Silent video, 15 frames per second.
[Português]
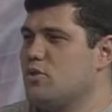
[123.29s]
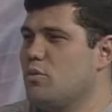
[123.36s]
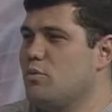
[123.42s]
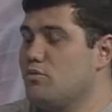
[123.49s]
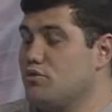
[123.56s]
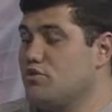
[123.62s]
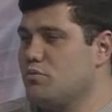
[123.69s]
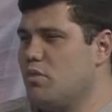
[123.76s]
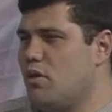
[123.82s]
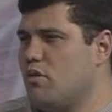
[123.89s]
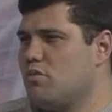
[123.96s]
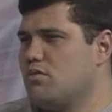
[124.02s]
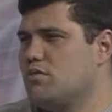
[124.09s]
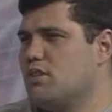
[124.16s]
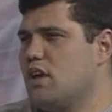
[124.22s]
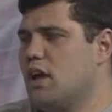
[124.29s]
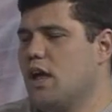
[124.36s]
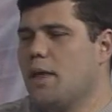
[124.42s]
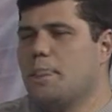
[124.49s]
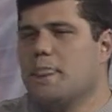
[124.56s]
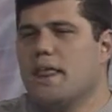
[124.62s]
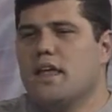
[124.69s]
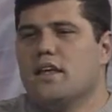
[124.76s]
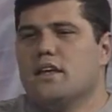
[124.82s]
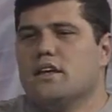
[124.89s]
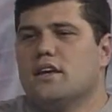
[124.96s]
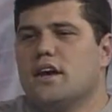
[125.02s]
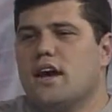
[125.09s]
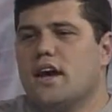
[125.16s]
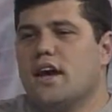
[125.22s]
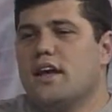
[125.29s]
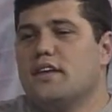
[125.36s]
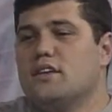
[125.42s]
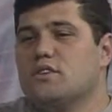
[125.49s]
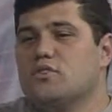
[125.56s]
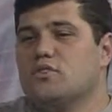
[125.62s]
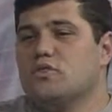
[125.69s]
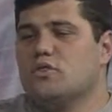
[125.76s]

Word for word: como futebol. Né? Ah, isso,